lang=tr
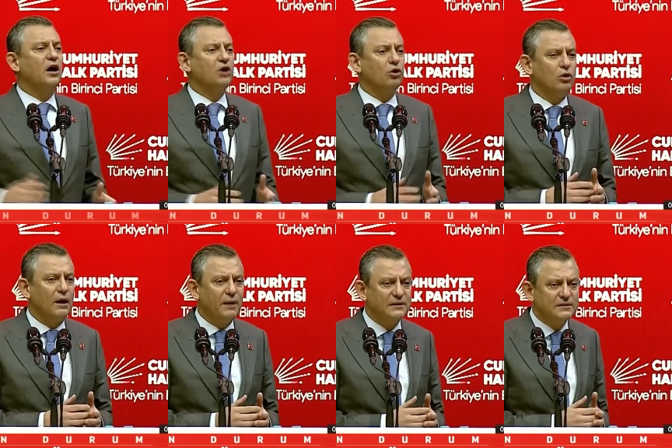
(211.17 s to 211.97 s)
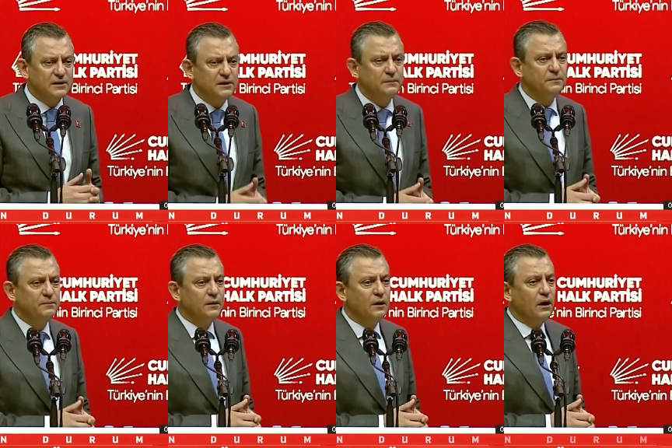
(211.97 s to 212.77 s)
aday olamazdı.
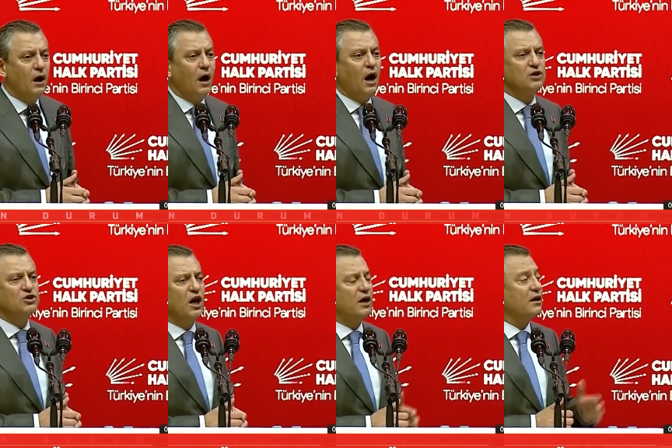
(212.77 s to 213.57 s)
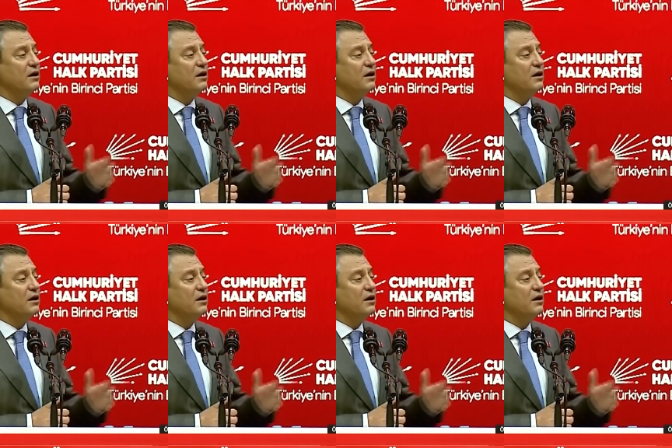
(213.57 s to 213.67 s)
Ancak